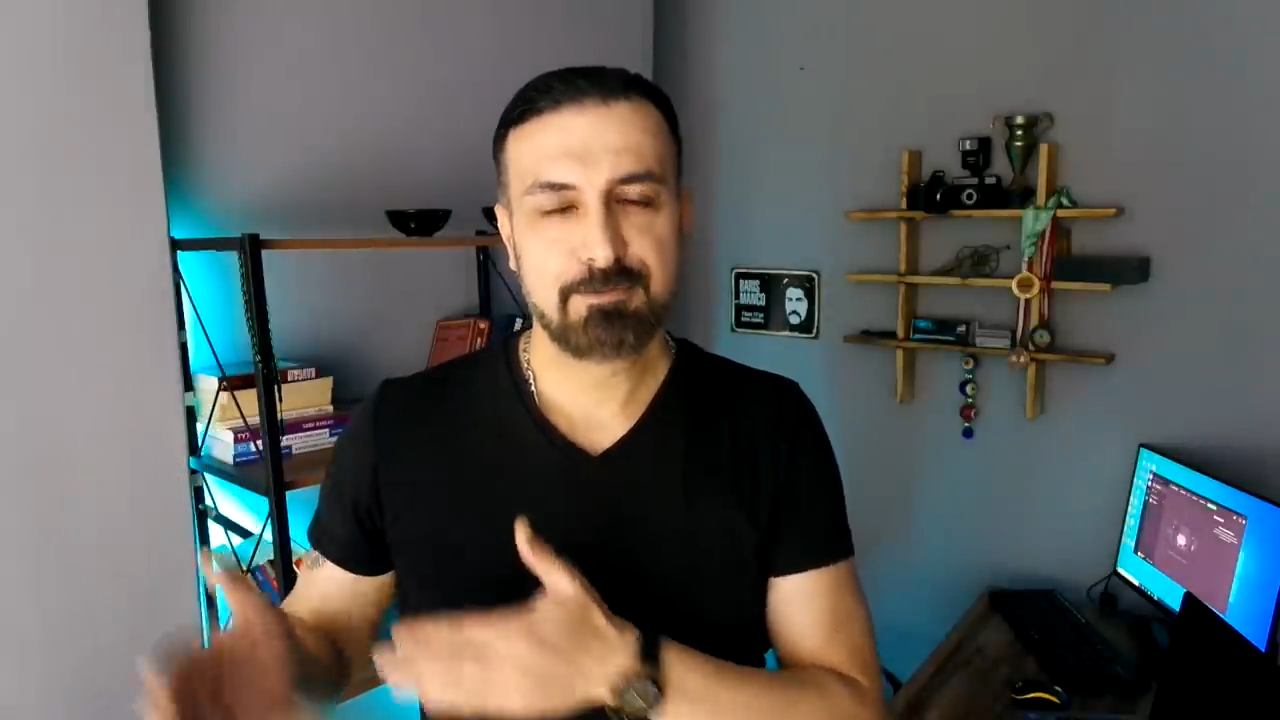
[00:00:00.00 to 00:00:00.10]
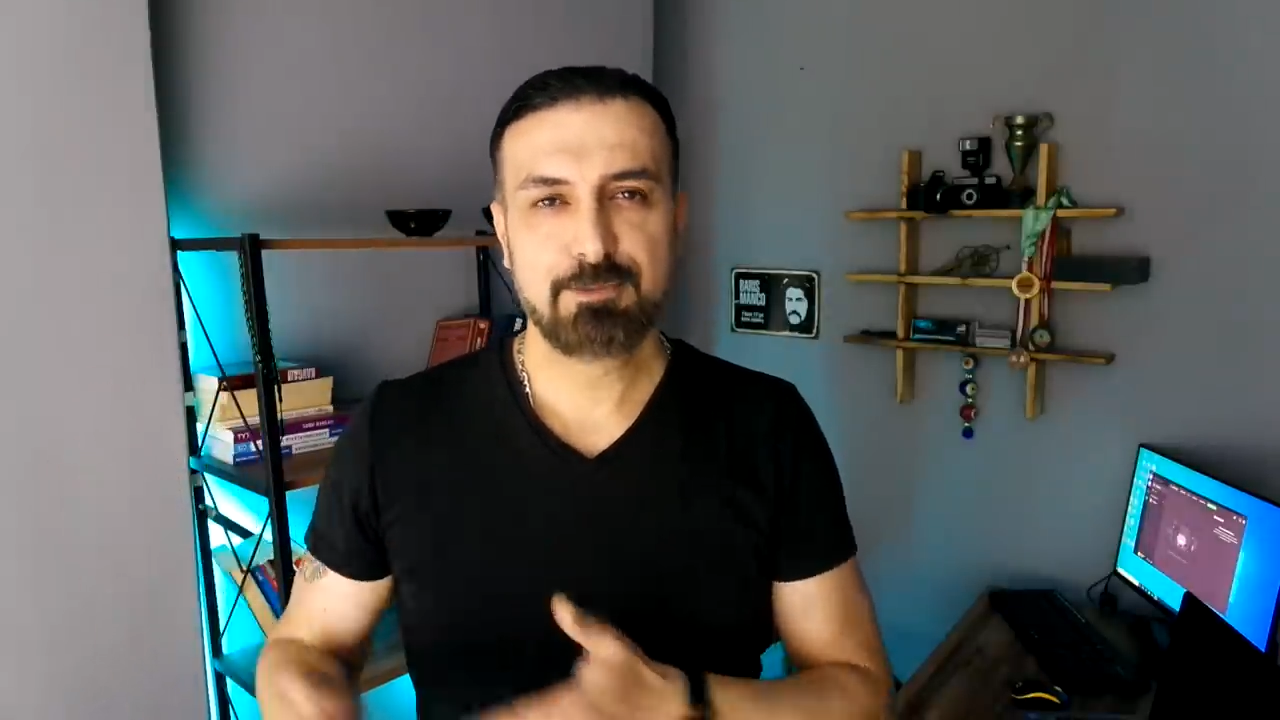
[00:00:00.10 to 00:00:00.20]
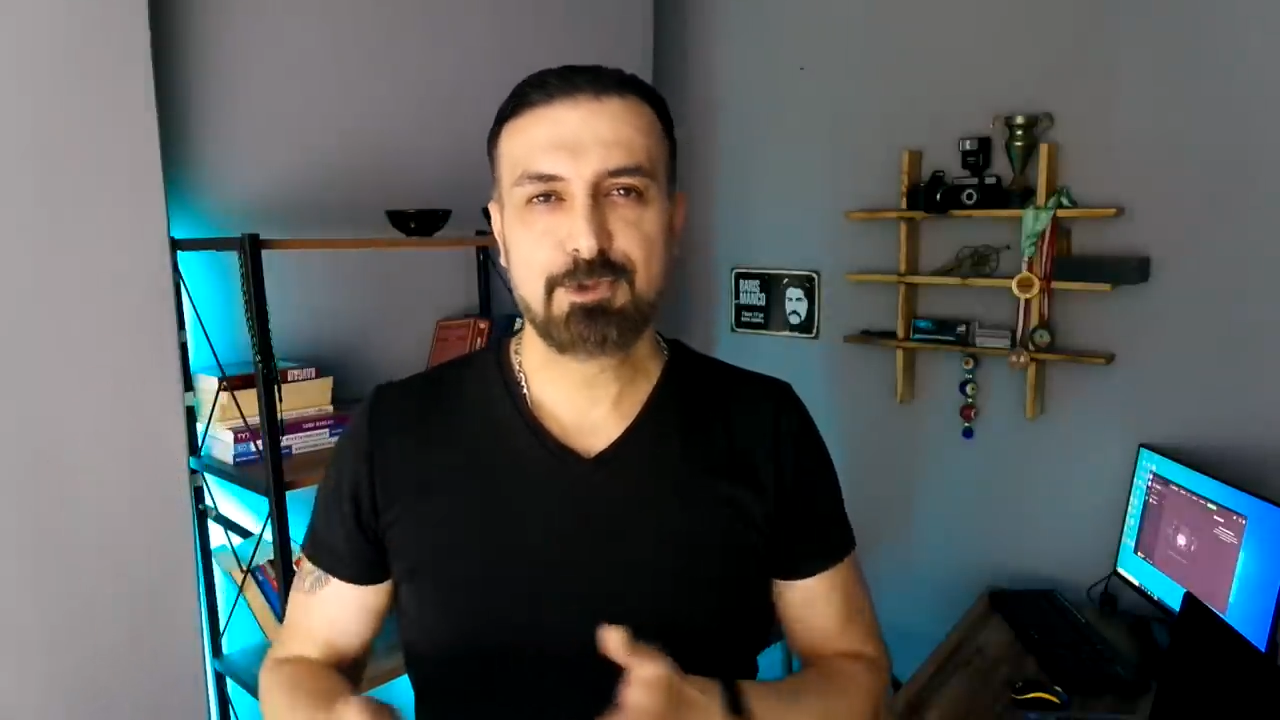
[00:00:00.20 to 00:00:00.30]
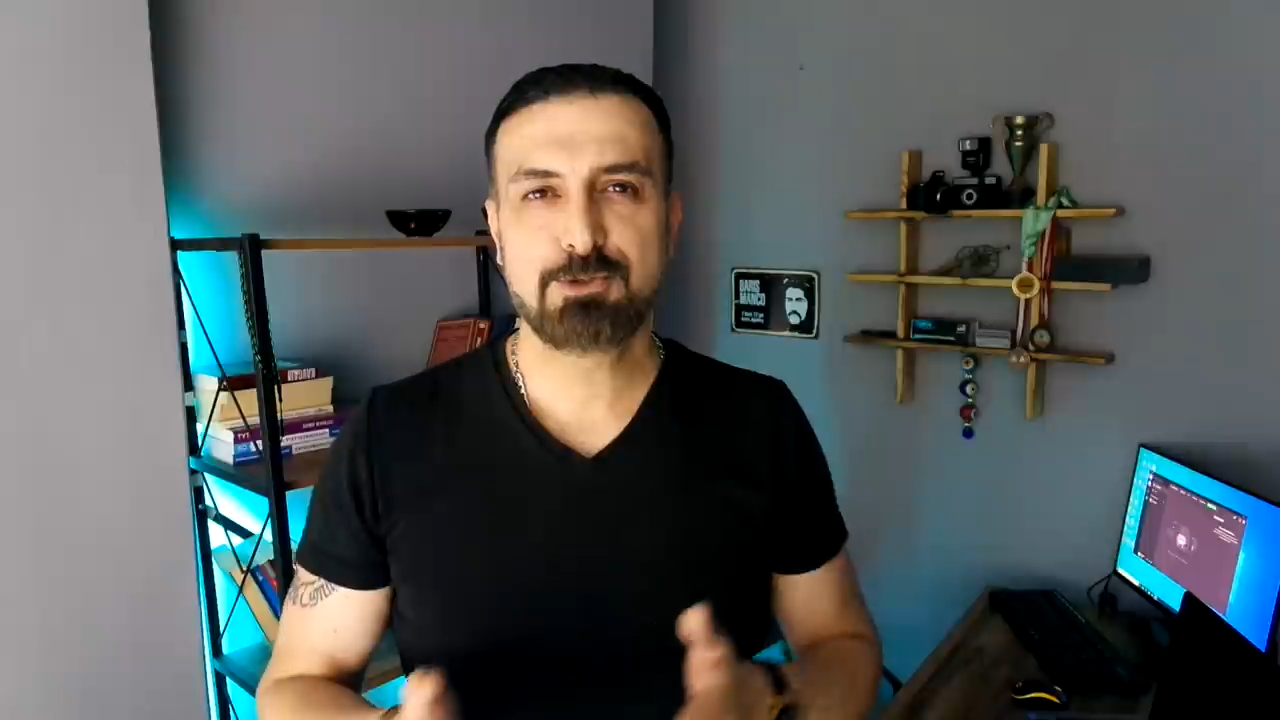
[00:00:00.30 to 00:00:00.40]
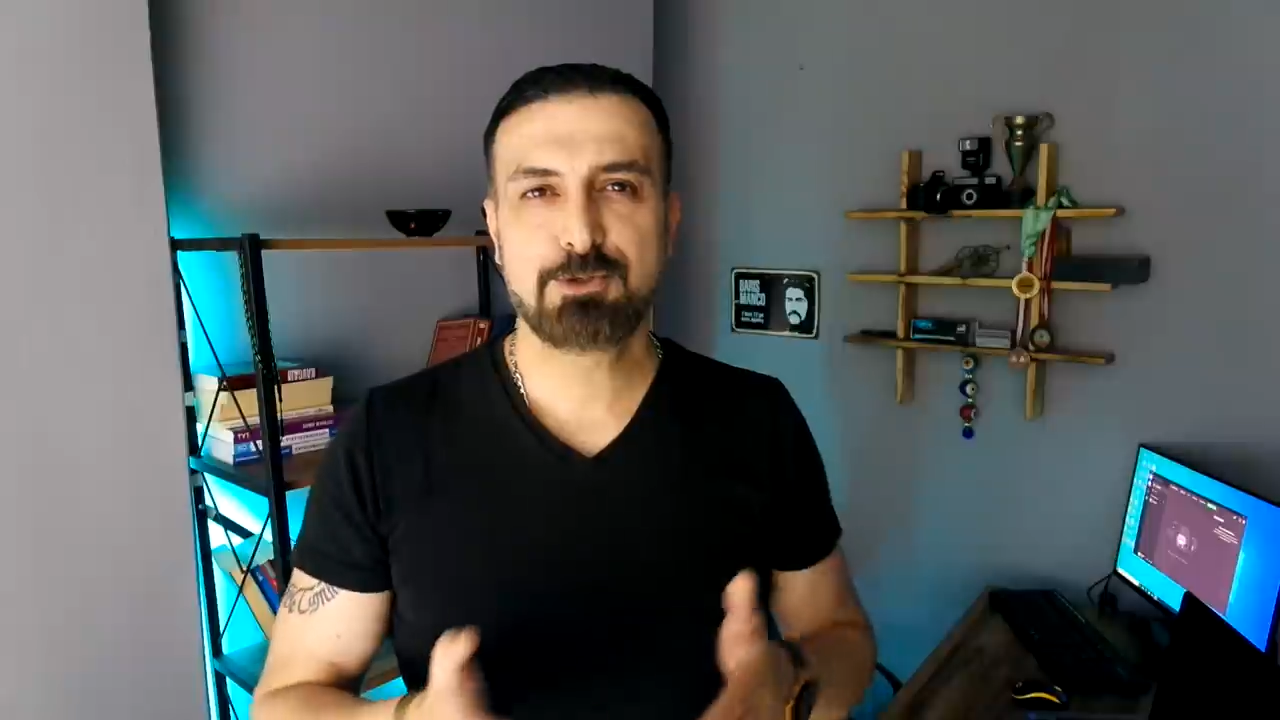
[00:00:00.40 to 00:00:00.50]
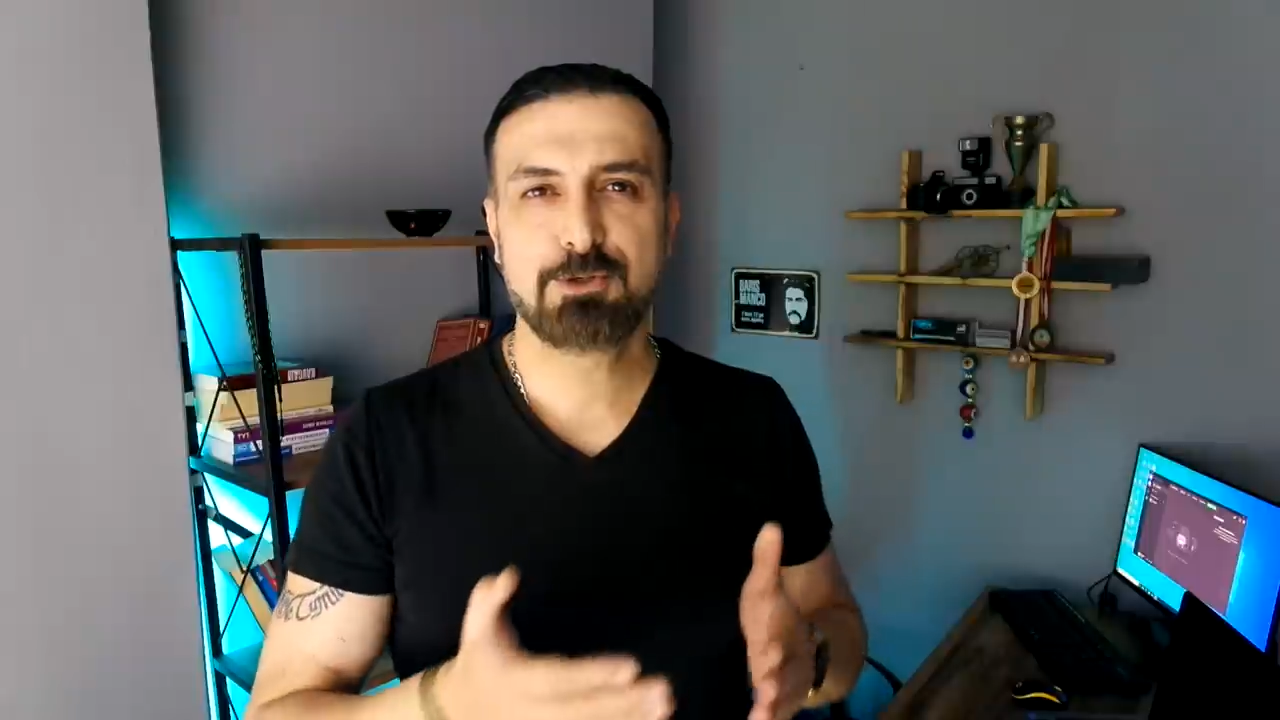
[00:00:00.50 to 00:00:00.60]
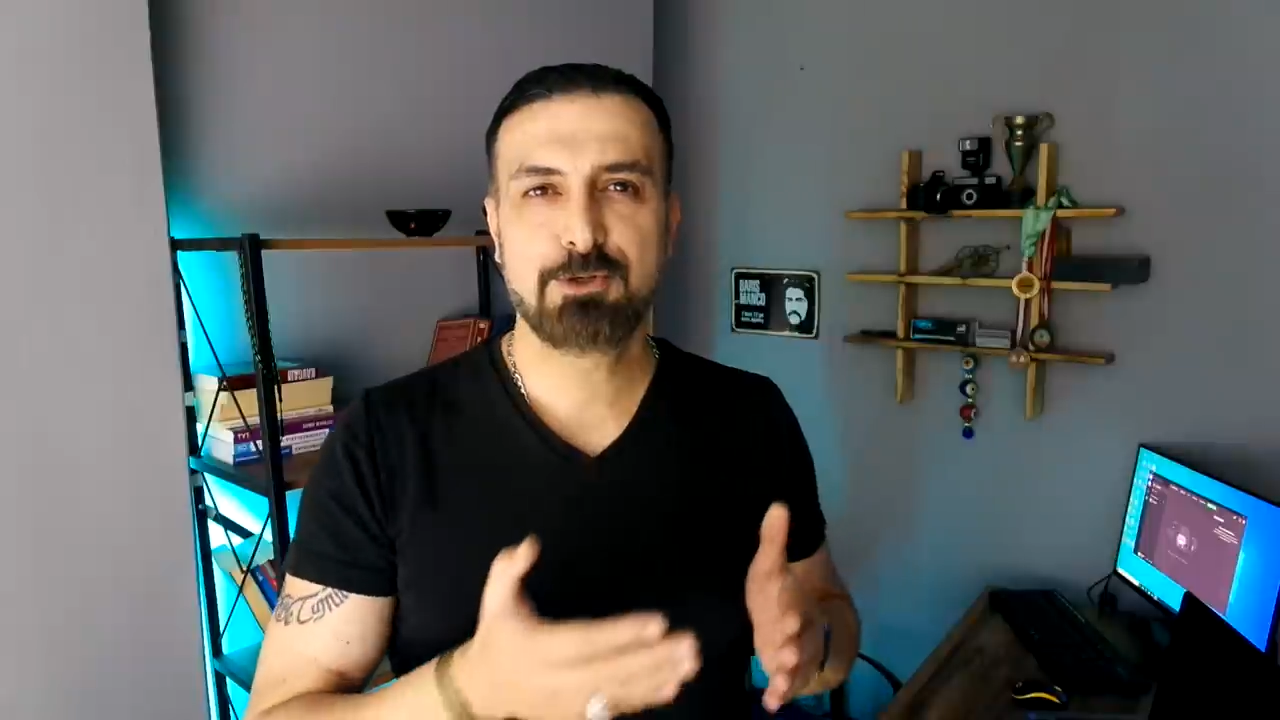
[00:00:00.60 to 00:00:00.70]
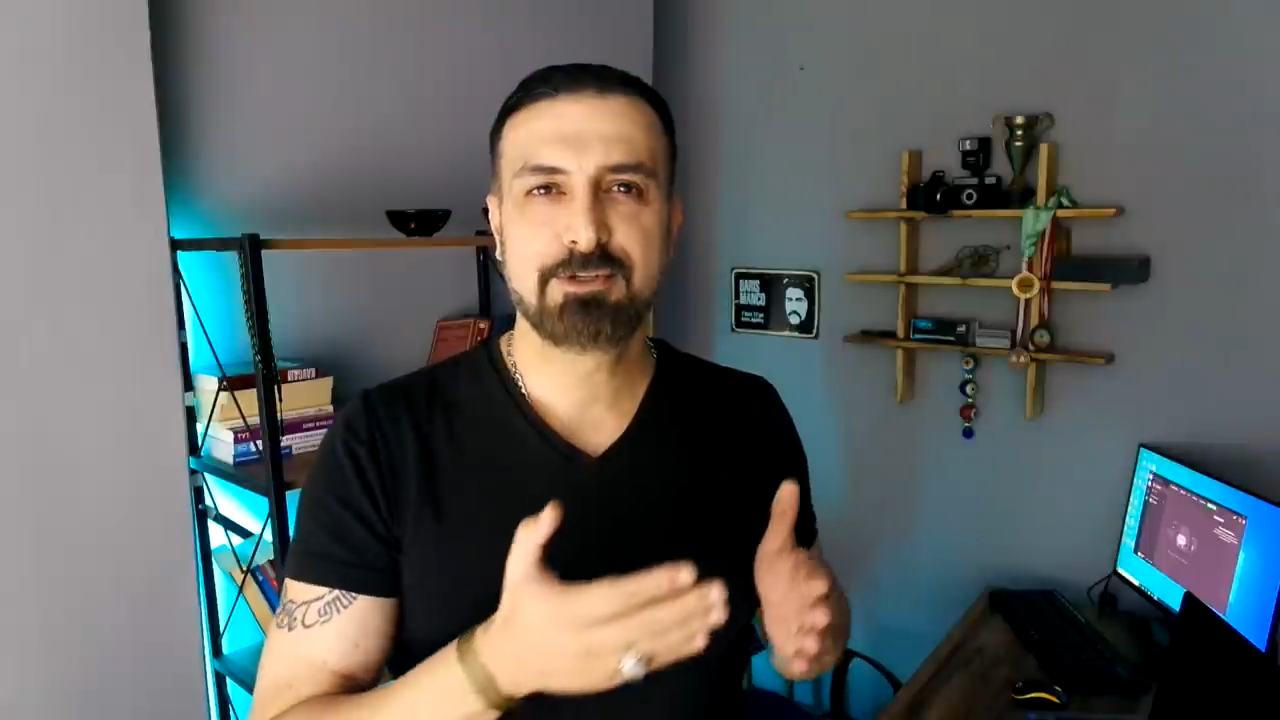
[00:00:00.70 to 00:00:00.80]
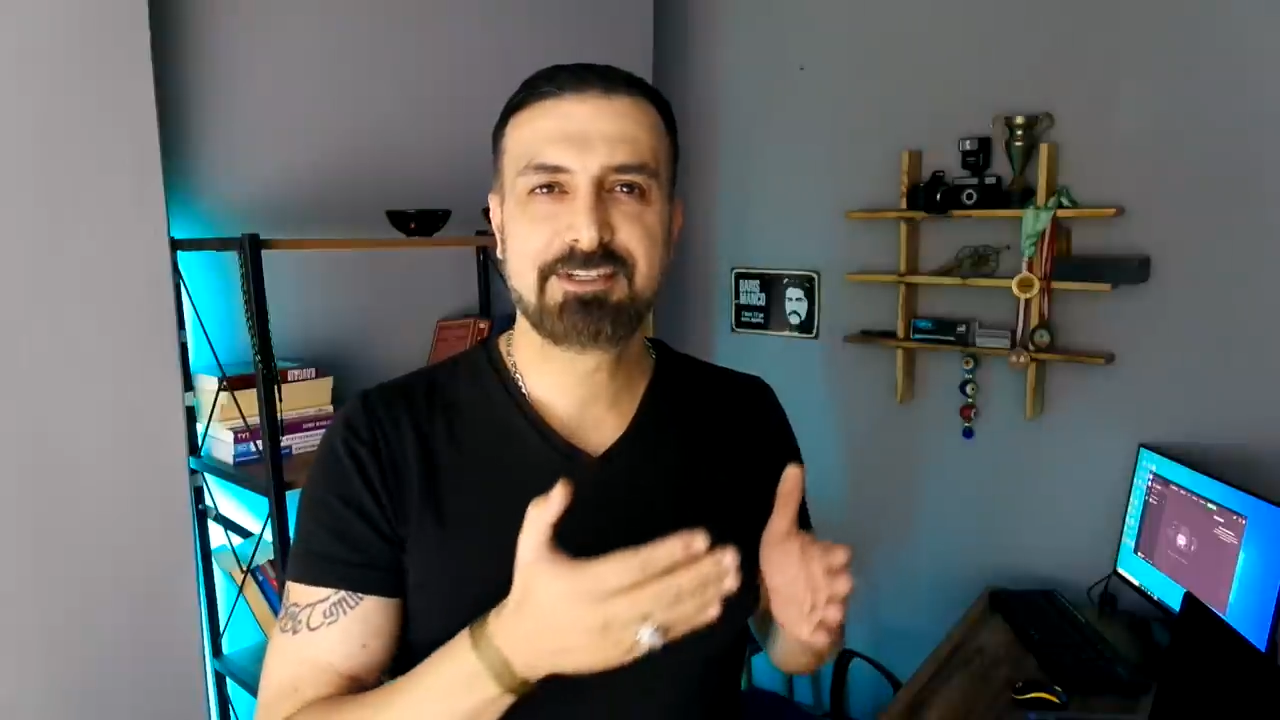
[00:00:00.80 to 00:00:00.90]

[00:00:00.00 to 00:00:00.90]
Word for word: bir sürü